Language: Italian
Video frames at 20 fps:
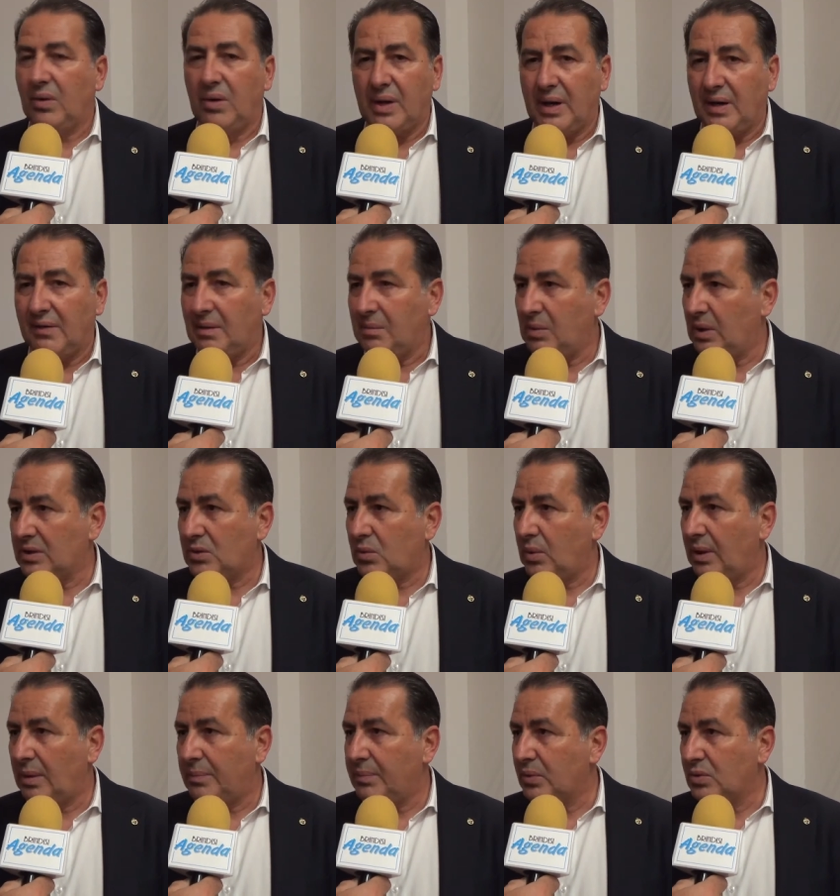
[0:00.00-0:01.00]
noi eravamo la
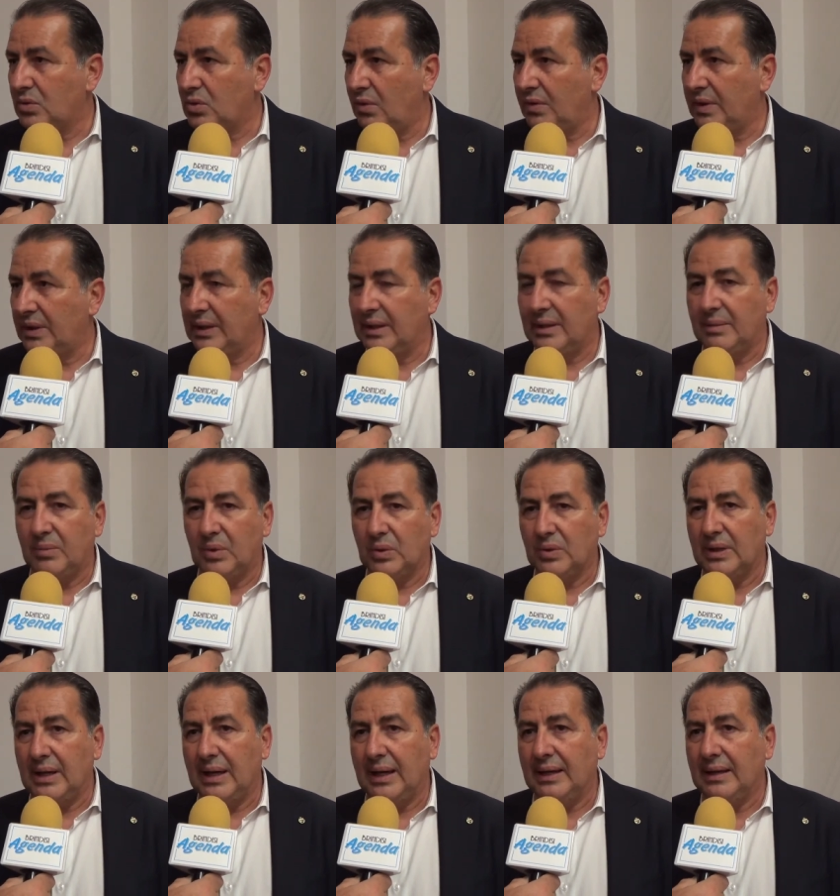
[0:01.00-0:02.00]
squadra più giovane del
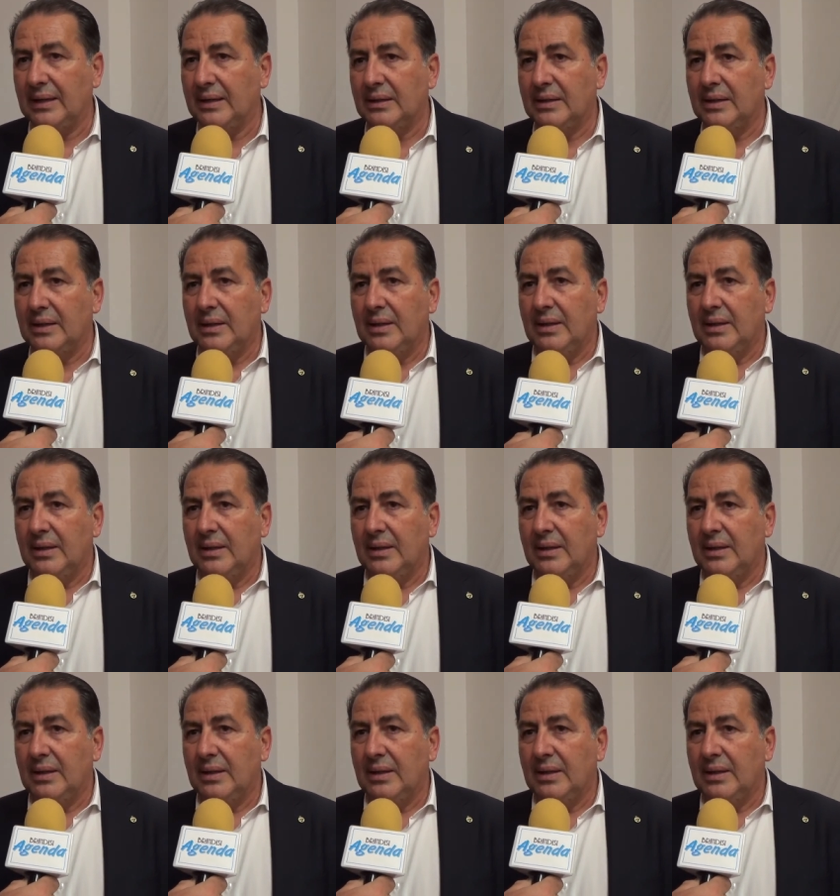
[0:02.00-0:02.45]
mondiale